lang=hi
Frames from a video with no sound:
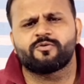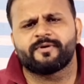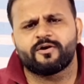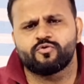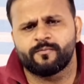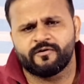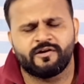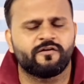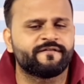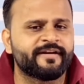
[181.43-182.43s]
हज़ार रुपये का कूपन
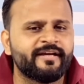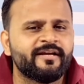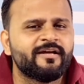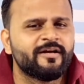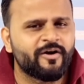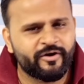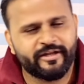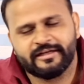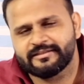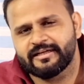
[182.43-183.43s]
वाला ऑफर है
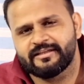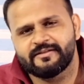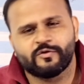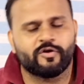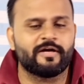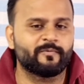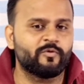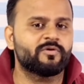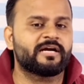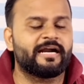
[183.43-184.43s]
और एक हज़ार तीन सौ का
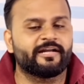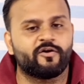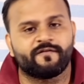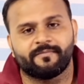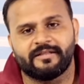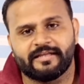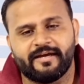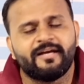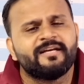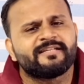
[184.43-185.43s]
आपको कार्ड का ऑफर मिलता
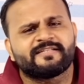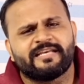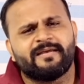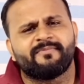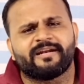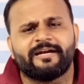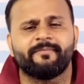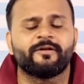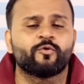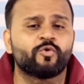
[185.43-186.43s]
है सेम
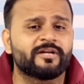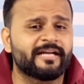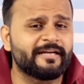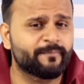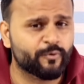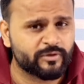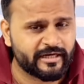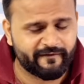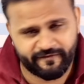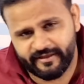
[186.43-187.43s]
Redmi Note 9 Pro
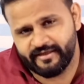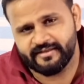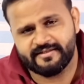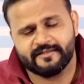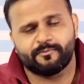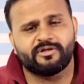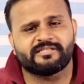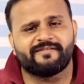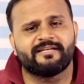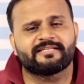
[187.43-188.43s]
था ना वही है
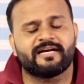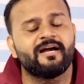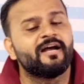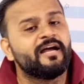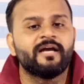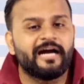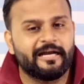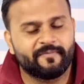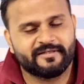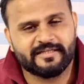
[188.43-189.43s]
6.7 इंच का
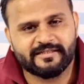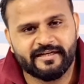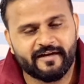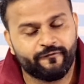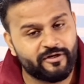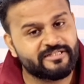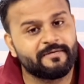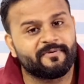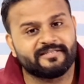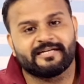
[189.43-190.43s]
IPS LCD का फुल एच
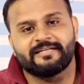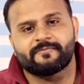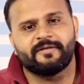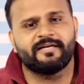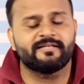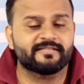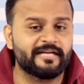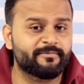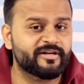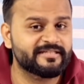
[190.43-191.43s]
प्लस का डिस्प्ले है
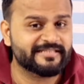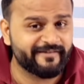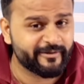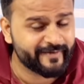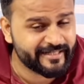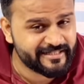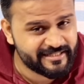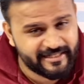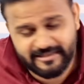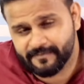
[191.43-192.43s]
ट्वेंटी
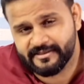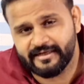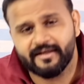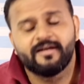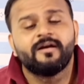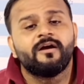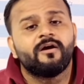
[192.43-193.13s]
720G है चिपसेट